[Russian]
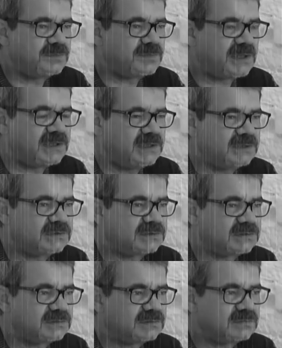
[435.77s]
пять лет
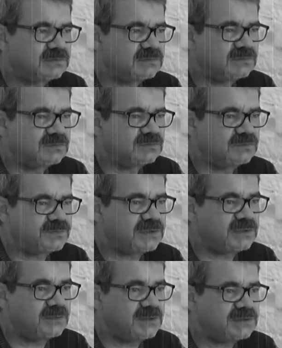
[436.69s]

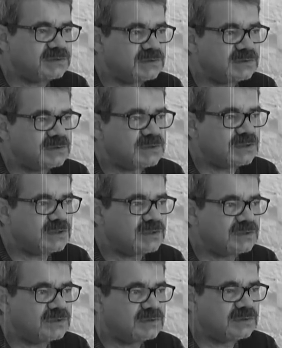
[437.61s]
принимать
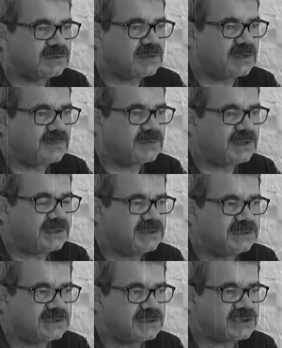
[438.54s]
как бы
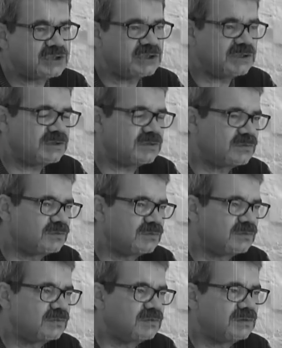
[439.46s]
какие-то решения
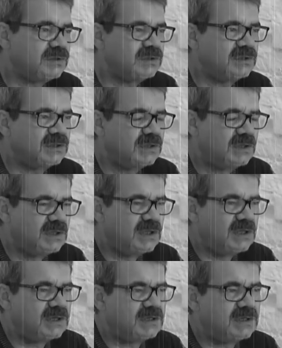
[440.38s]
э, и
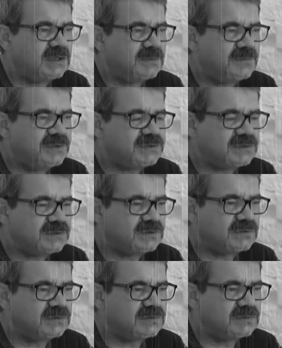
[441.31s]
э, быть
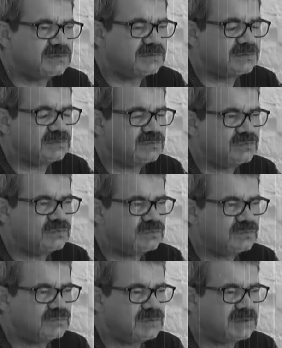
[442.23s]
э,
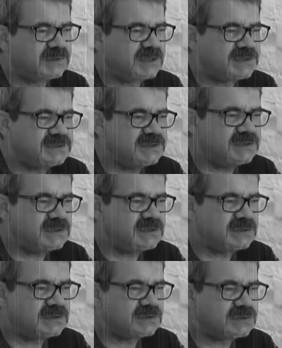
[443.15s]
ну,
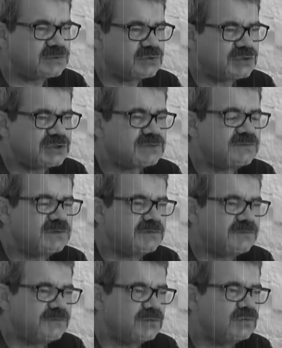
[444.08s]
относительно
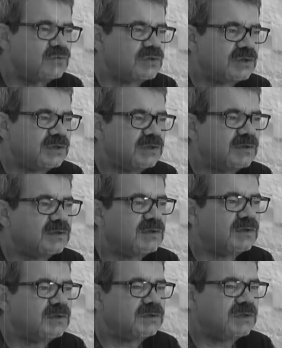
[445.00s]
существенной фигурой
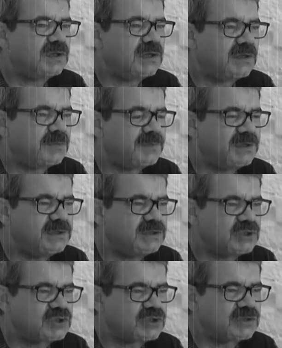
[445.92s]
на
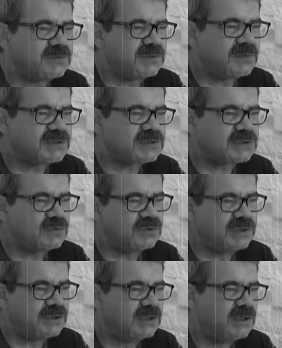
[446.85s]
политическом
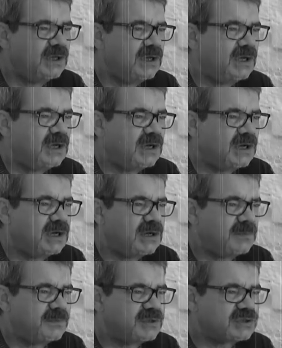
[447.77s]
небосклоне
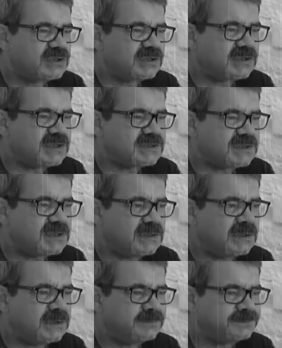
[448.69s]

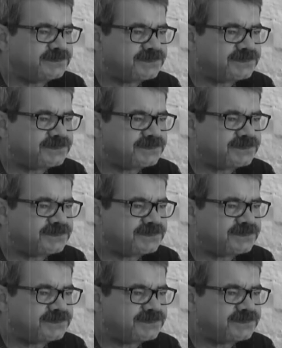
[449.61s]
Башкортостана.